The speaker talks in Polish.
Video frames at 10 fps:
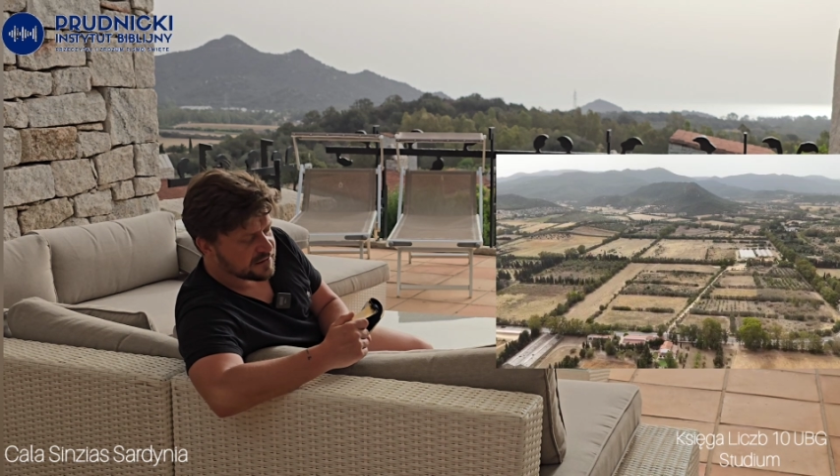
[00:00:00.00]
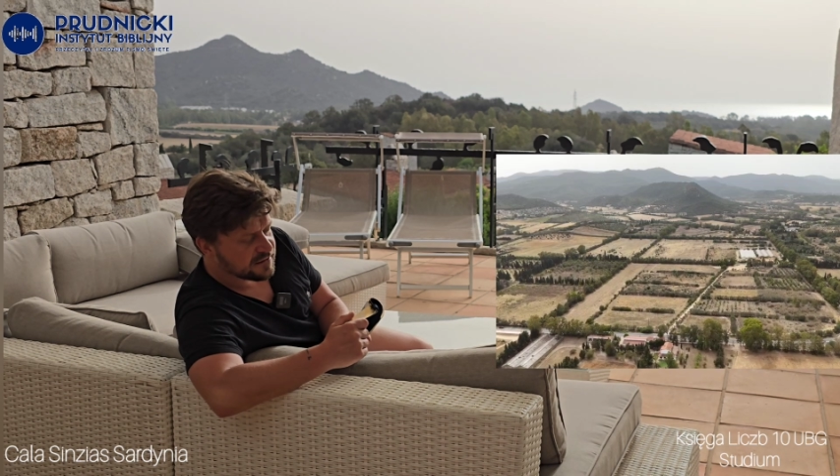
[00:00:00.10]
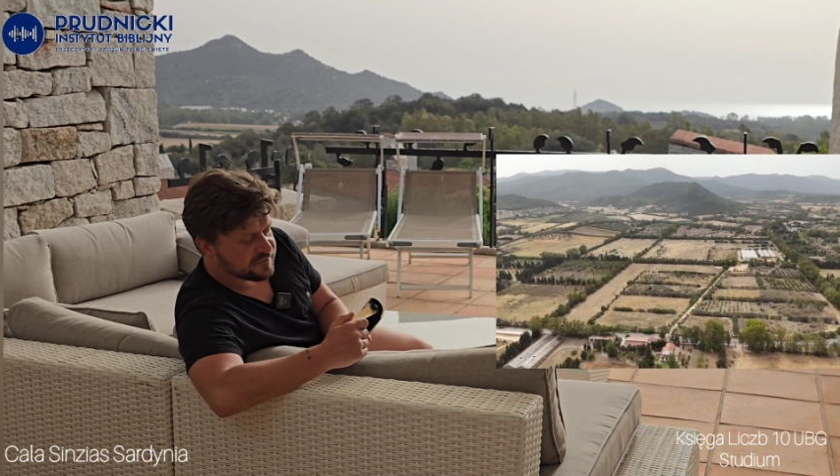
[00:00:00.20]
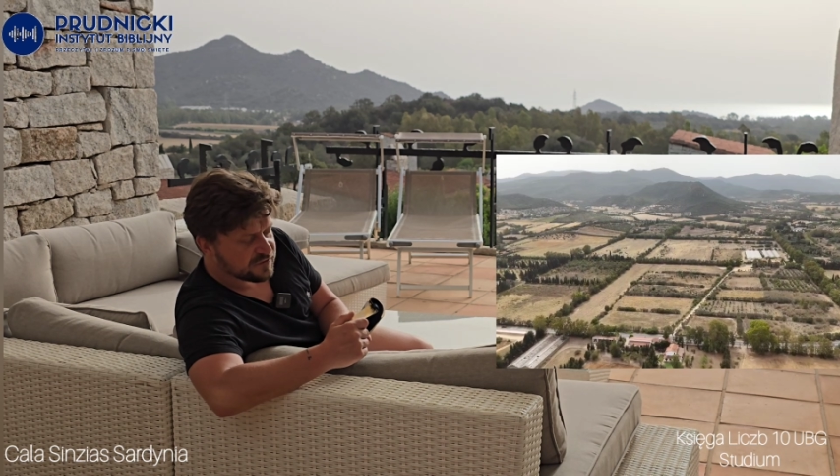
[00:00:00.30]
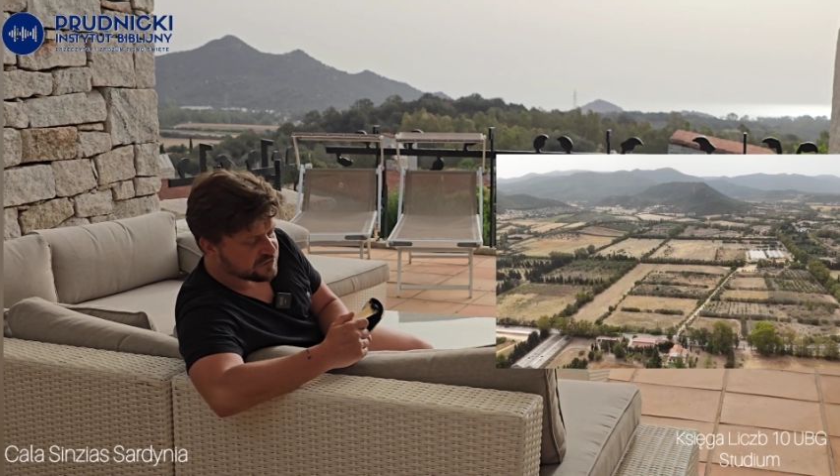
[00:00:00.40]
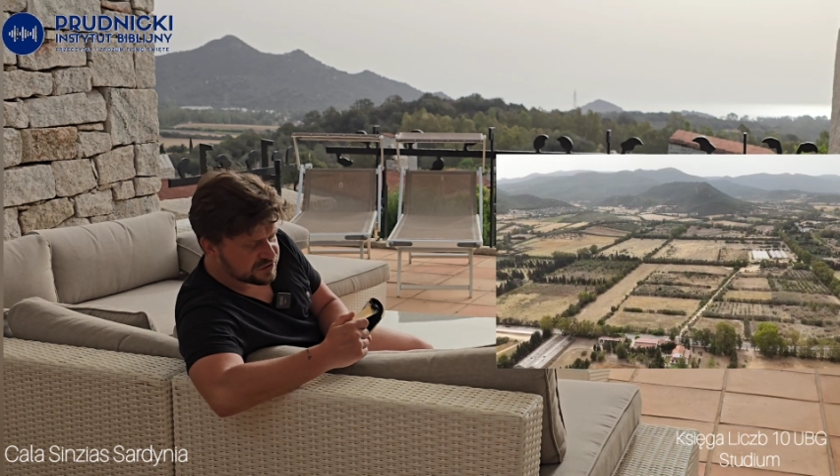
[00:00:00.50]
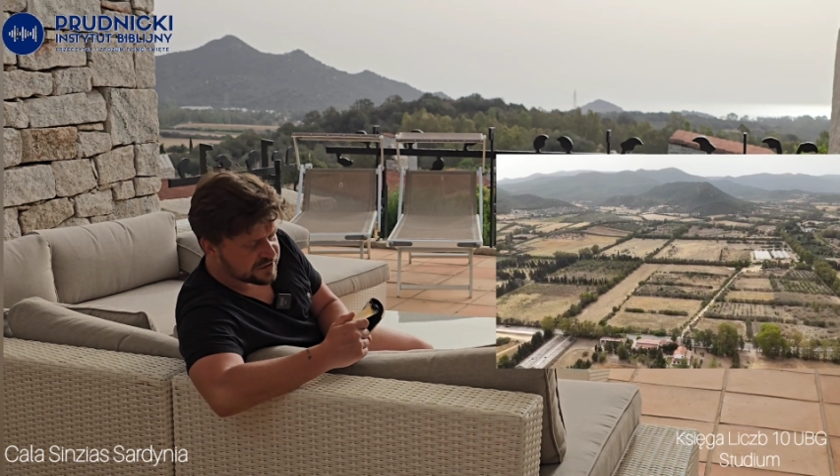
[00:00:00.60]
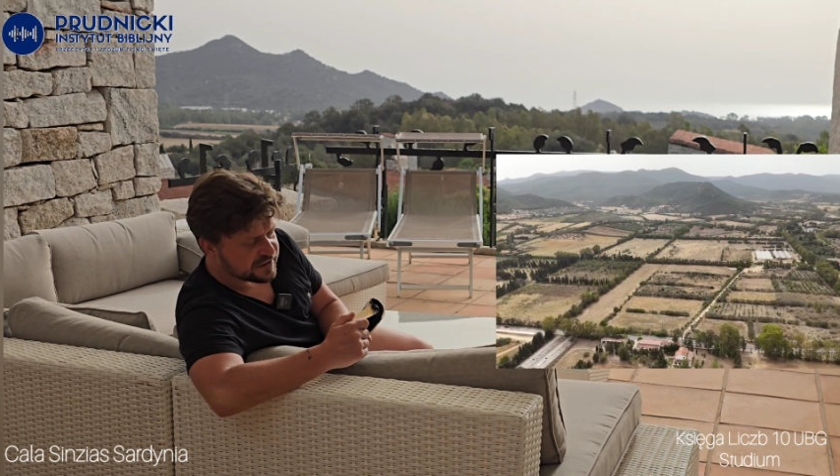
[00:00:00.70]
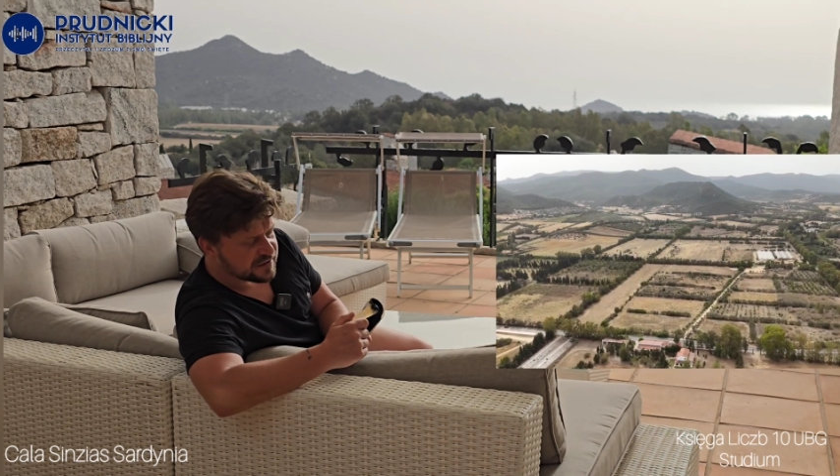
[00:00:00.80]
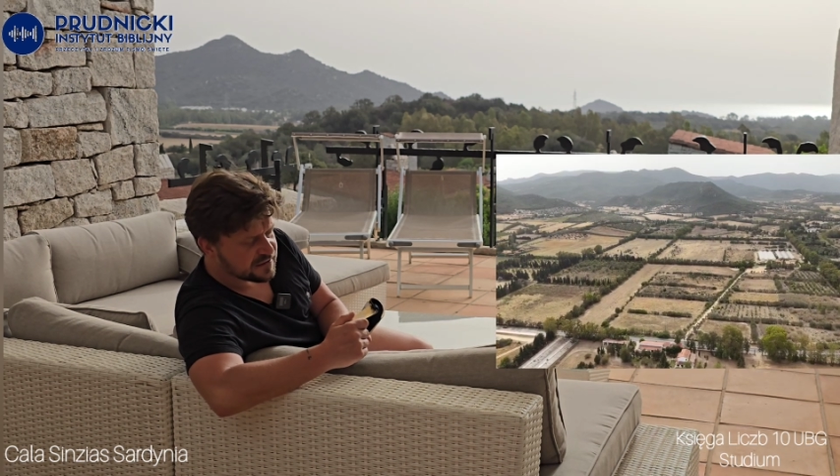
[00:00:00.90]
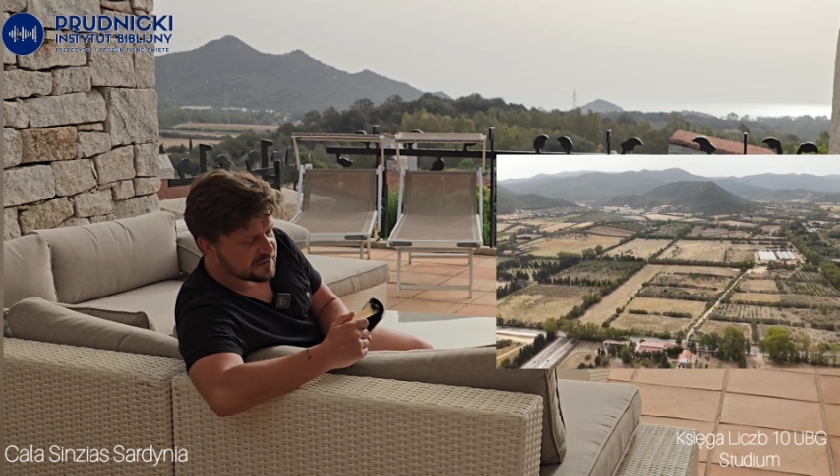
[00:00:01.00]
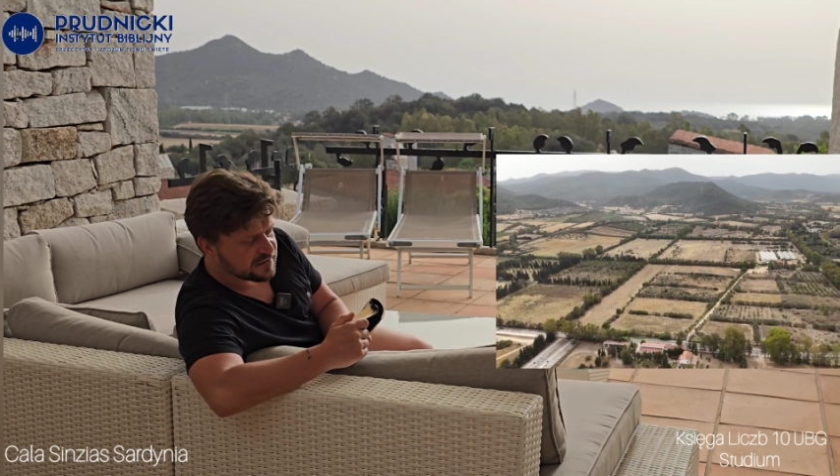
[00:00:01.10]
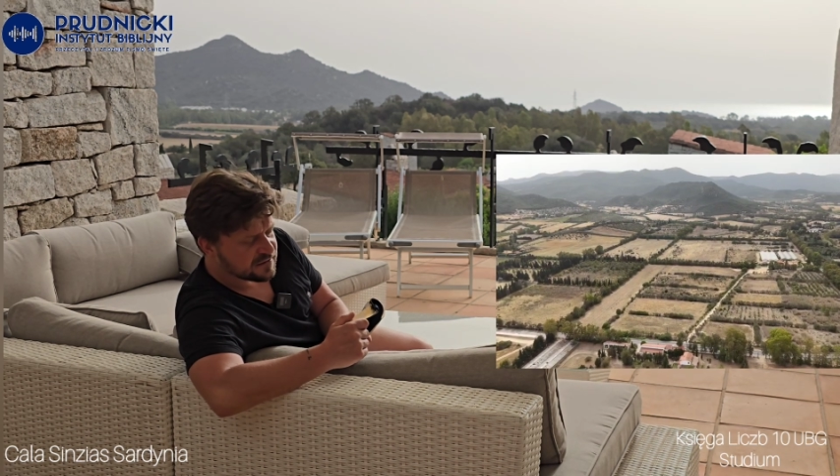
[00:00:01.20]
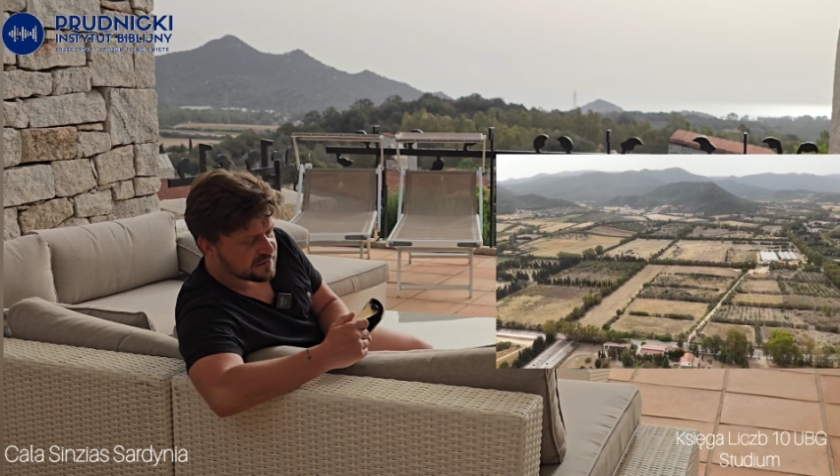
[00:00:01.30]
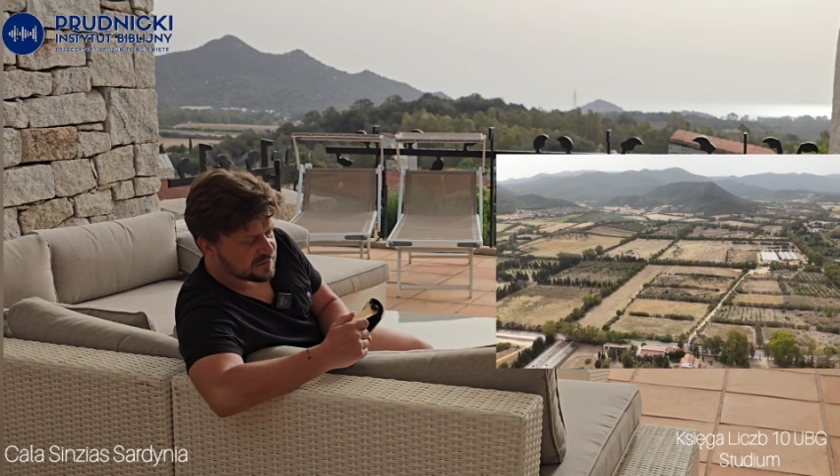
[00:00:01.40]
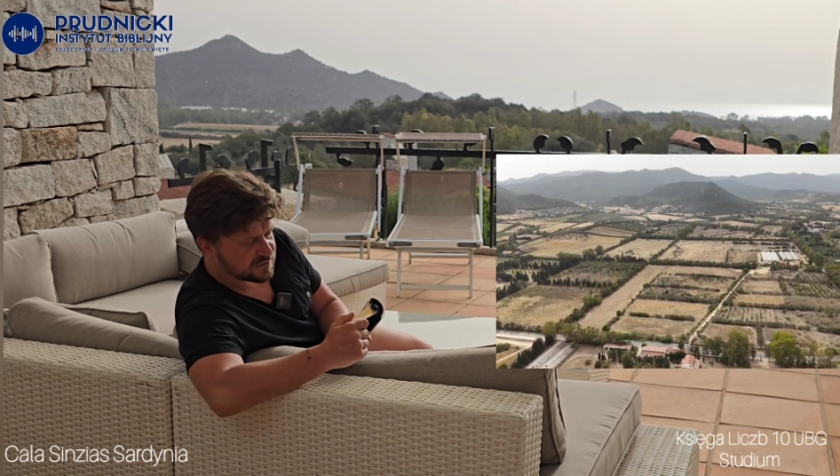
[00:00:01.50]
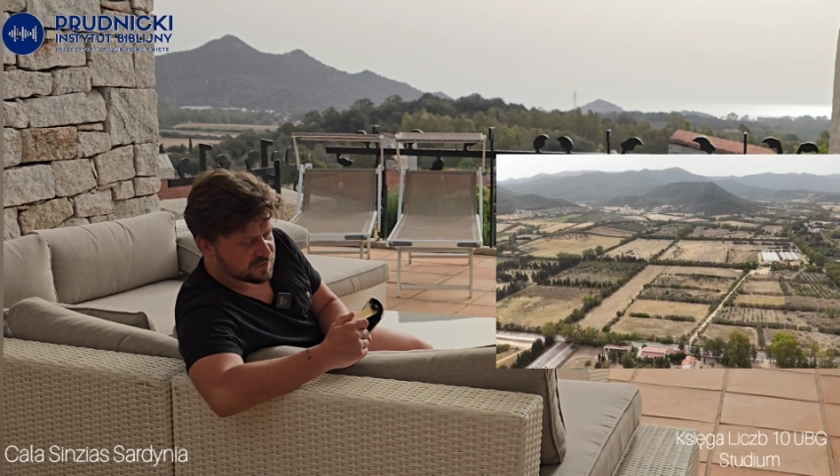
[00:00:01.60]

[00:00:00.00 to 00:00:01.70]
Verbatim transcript: I wyruszyli od